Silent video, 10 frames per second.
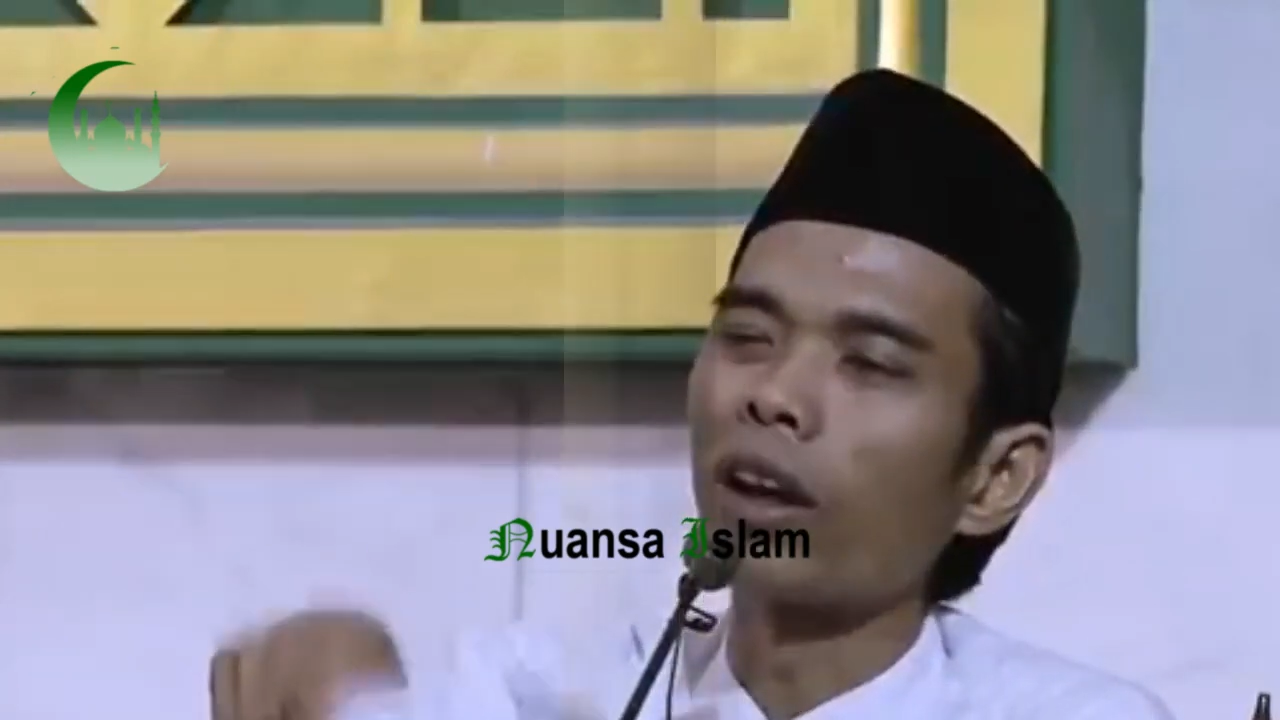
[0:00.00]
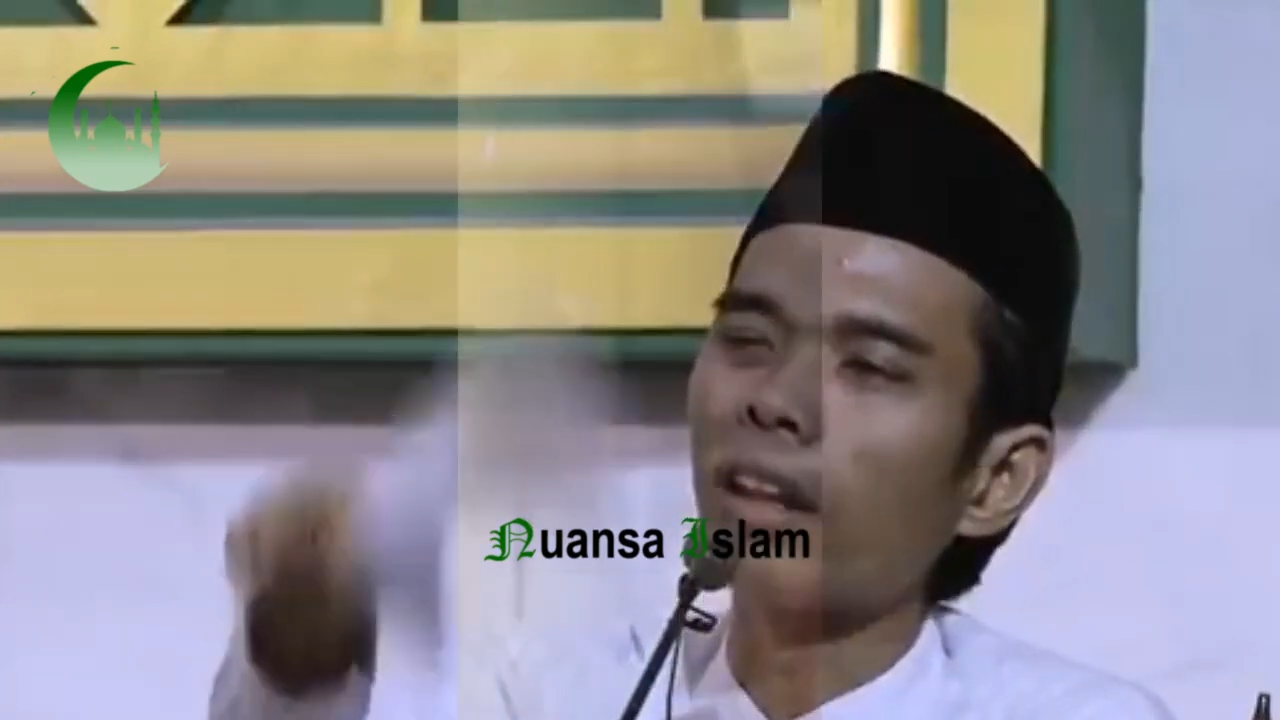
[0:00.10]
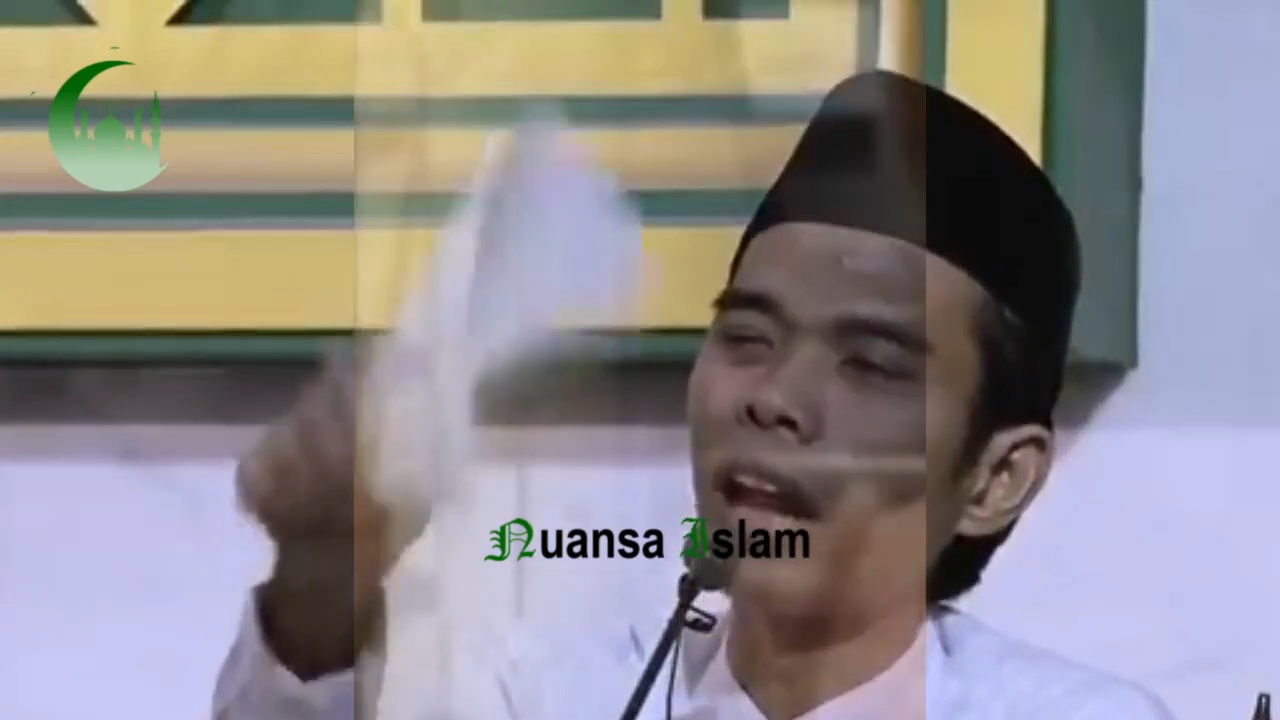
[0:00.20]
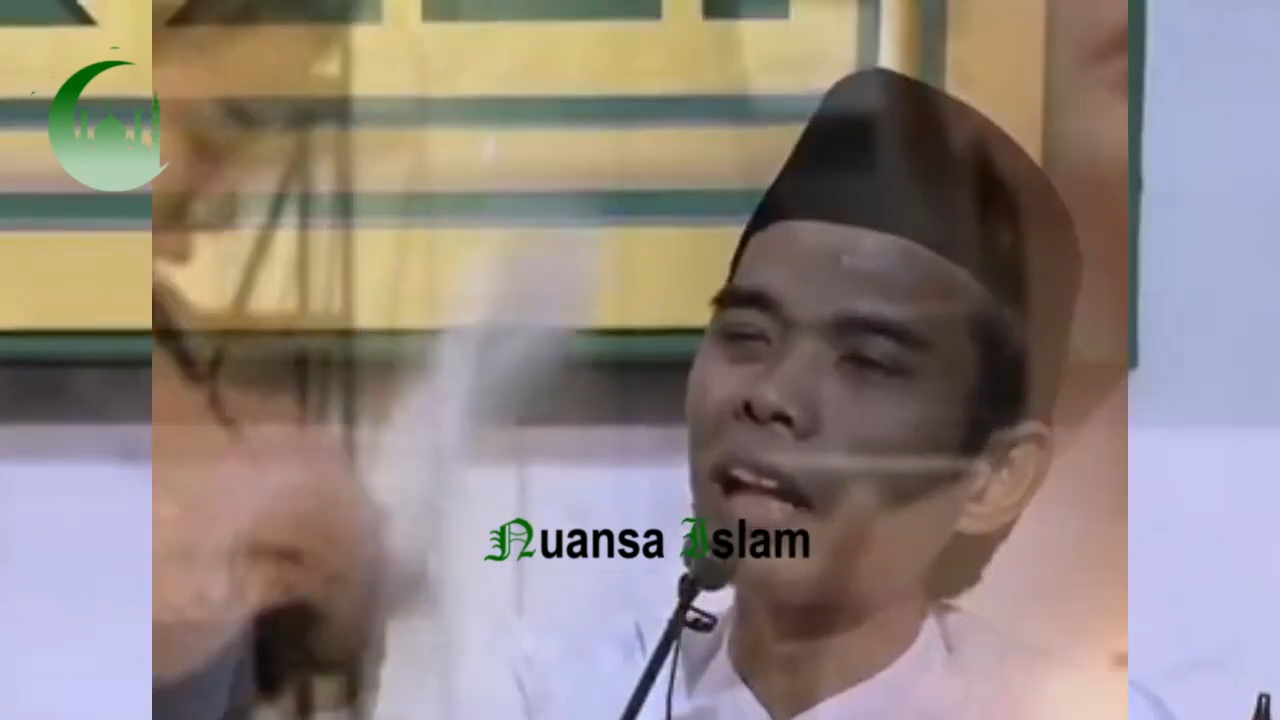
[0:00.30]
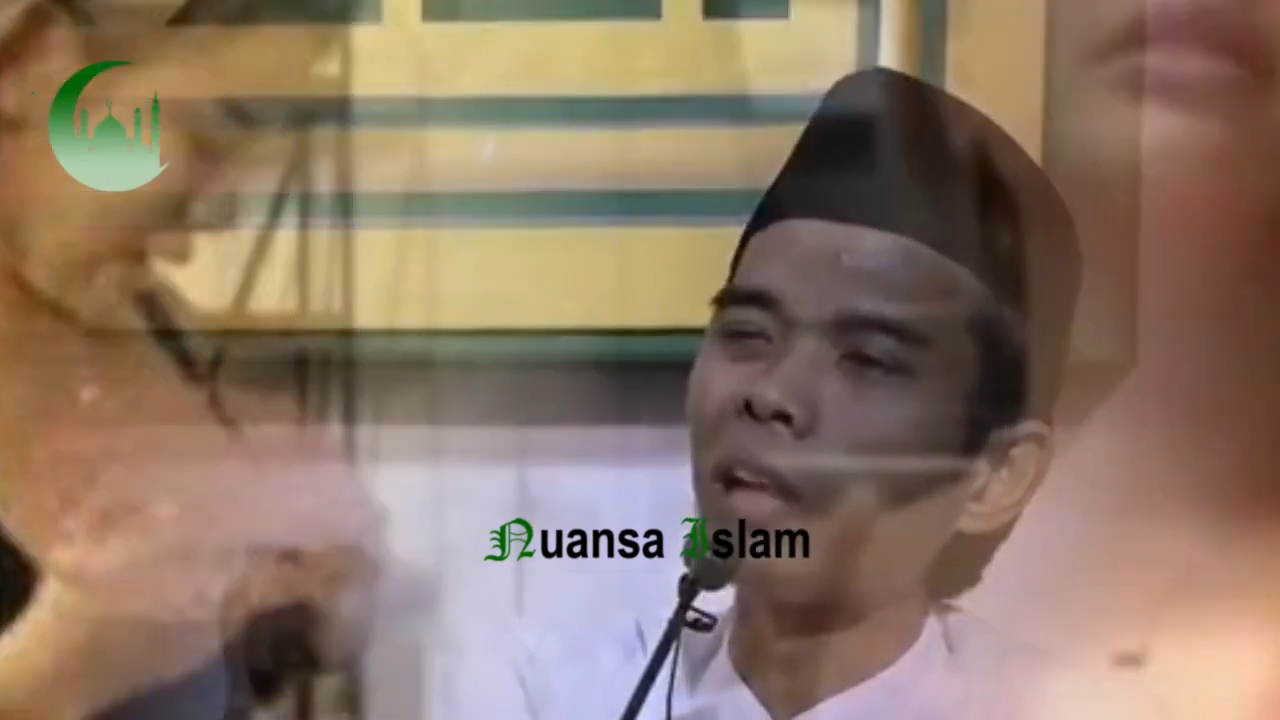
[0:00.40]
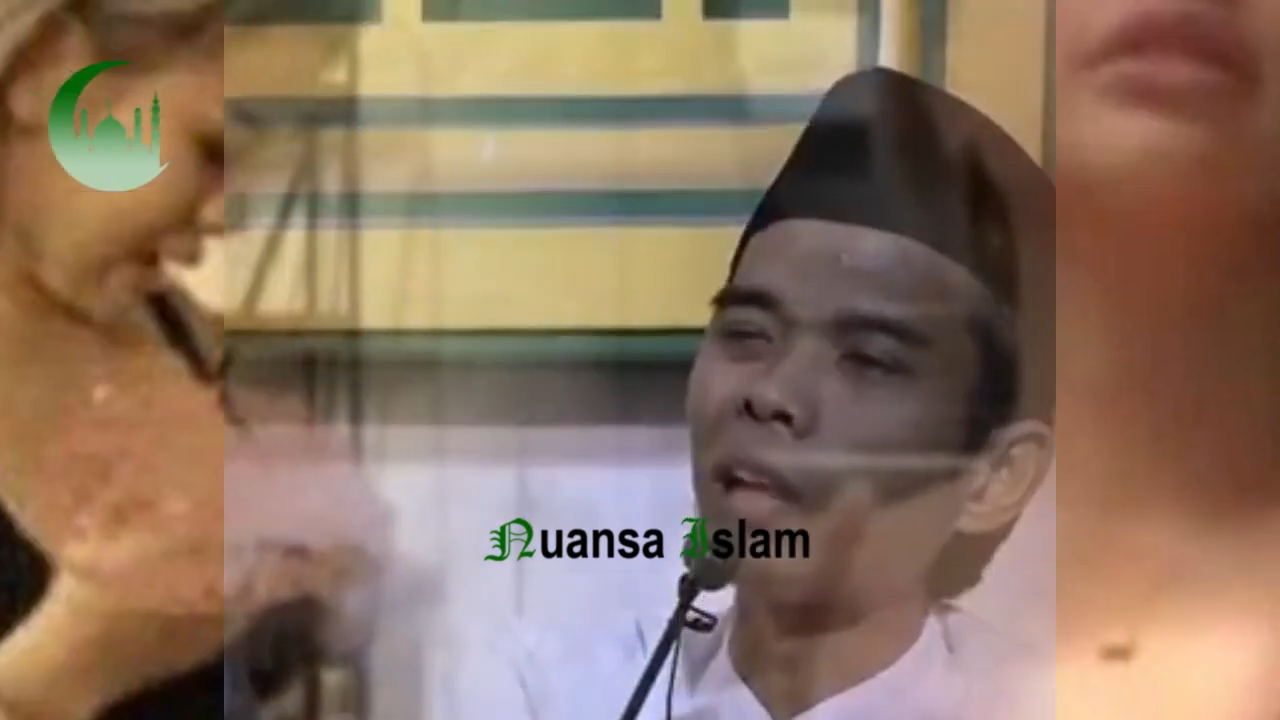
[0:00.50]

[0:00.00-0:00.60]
maka